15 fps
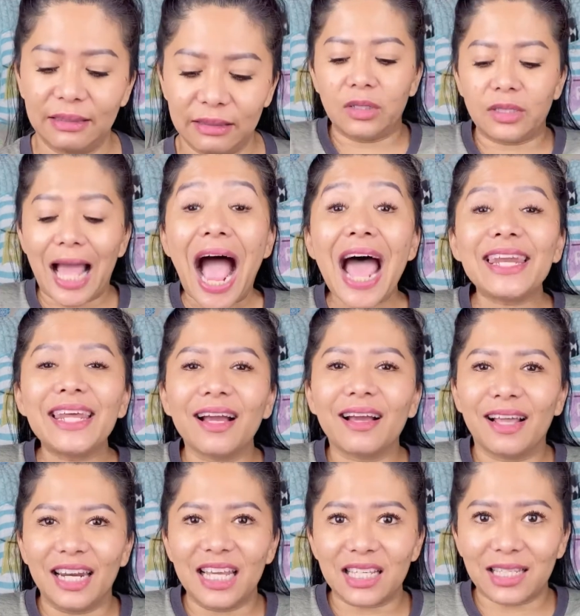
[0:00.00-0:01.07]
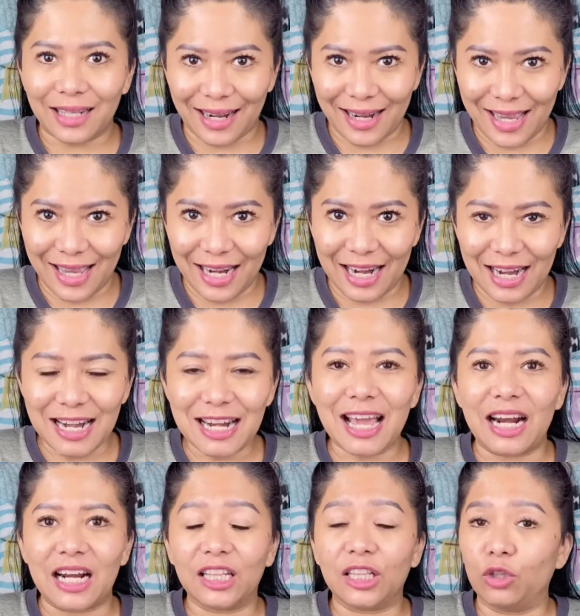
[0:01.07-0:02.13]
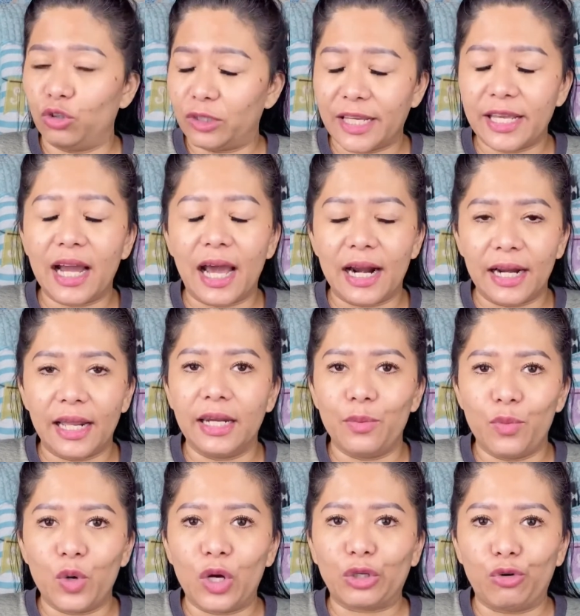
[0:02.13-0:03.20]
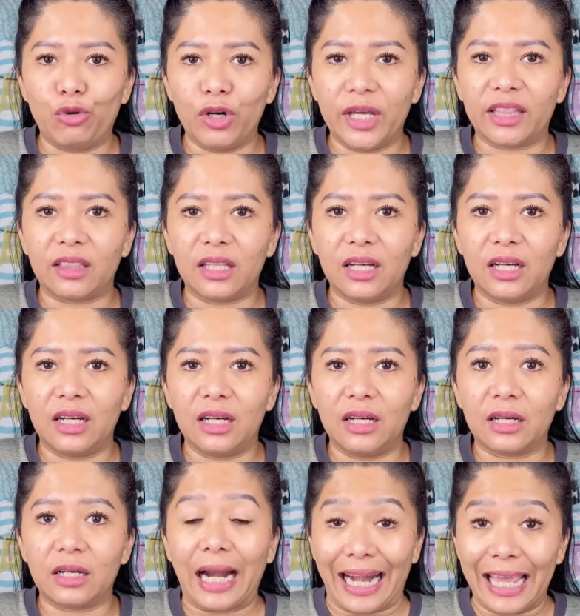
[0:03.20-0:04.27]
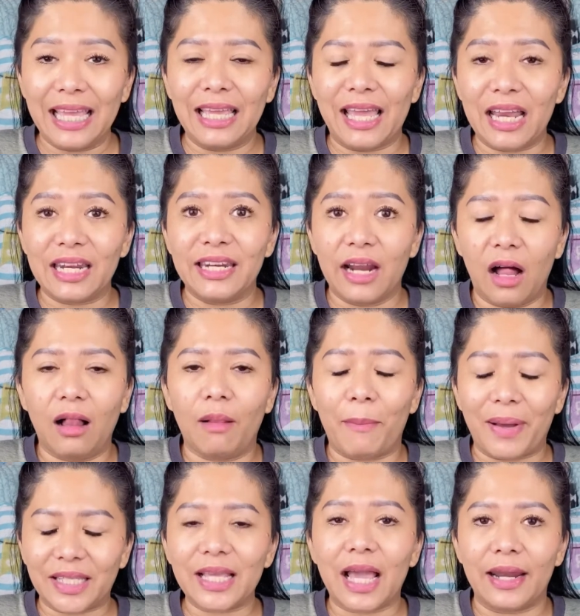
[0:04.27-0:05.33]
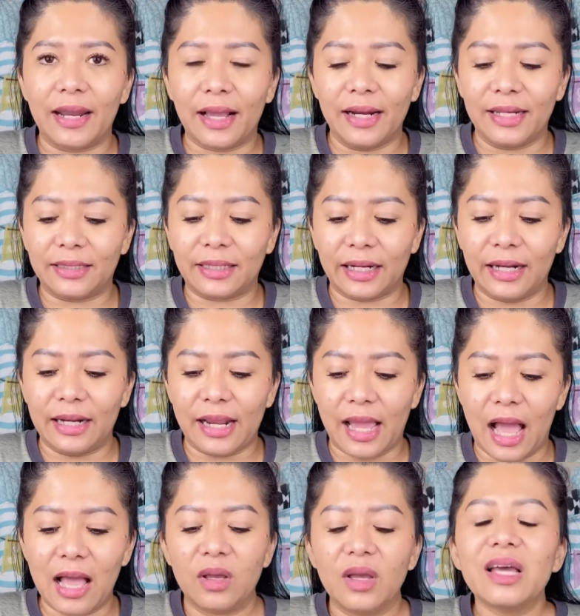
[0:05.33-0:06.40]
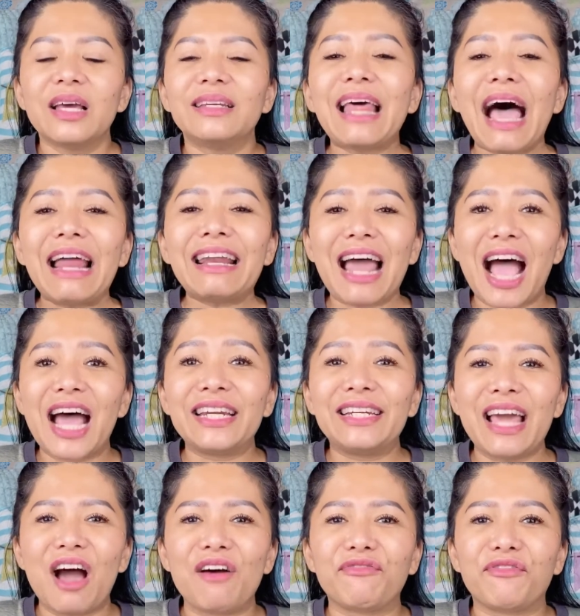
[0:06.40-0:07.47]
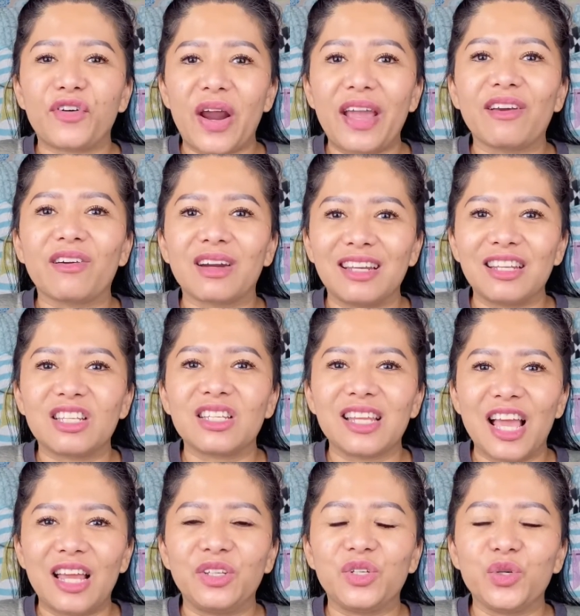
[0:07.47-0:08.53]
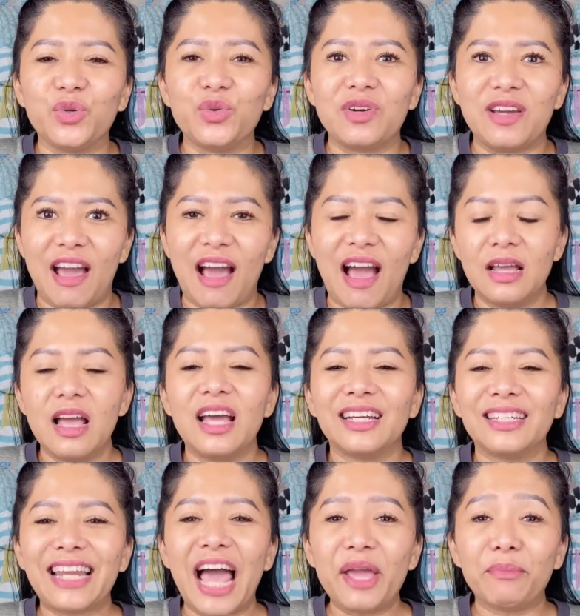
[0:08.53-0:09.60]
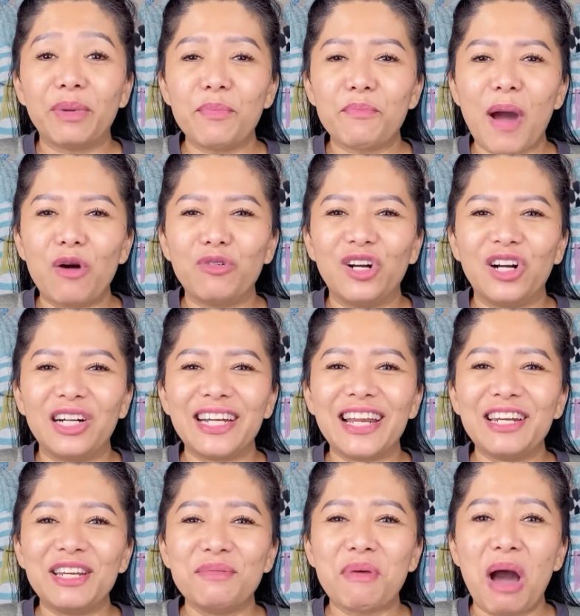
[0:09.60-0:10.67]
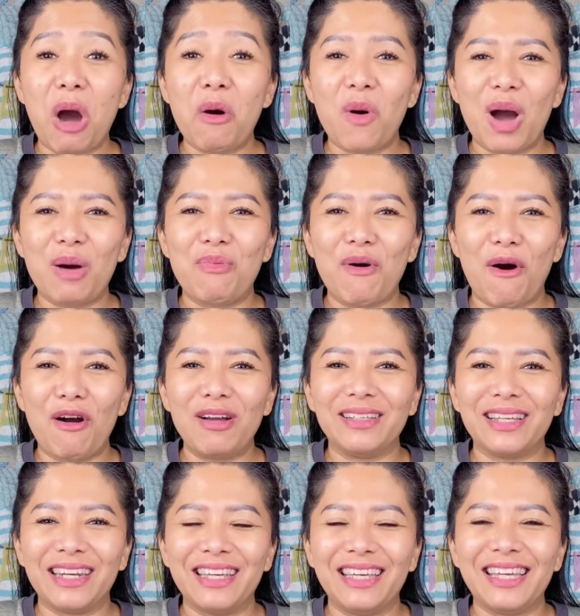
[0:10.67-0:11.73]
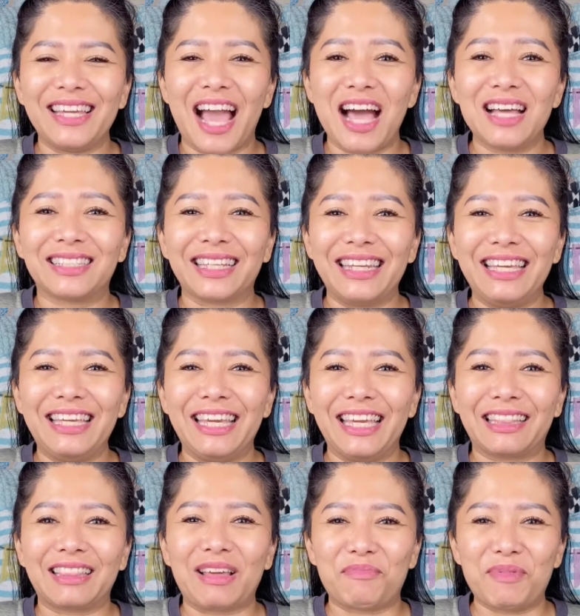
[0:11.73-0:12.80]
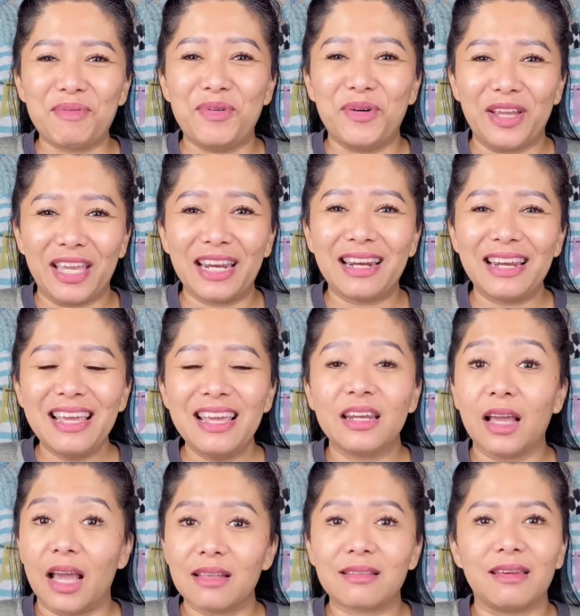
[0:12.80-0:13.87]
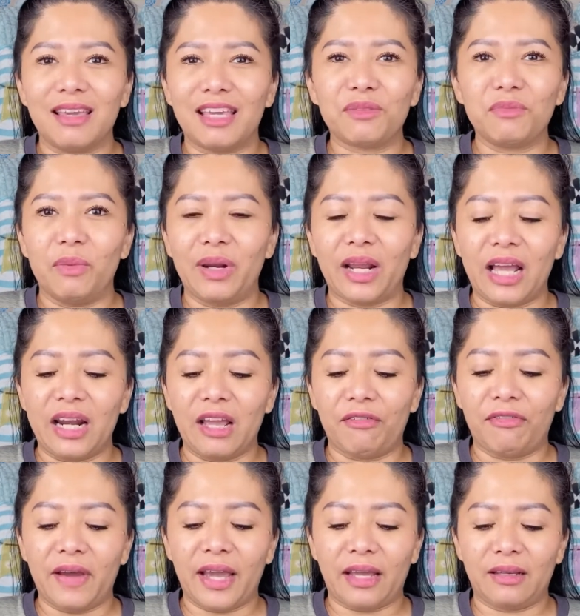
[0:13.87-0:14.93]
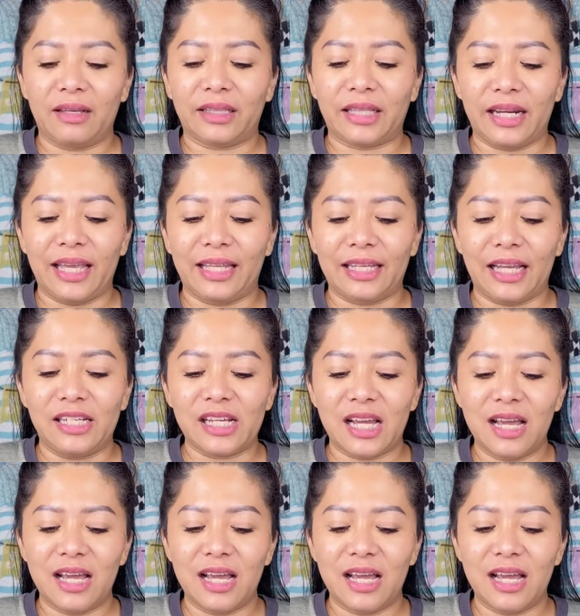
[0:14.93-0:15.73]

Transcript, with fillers: ada glycerin karena tentu saja karena ini buat kulit uh, keringnya dull pasti ada glycerinnya dan ada fragrancenya juga. Diamond powdernya di bawah, Bo. Jadi ya sedikit tapi mungkin dengan sedikit memberikan efek. Kita lihat aja.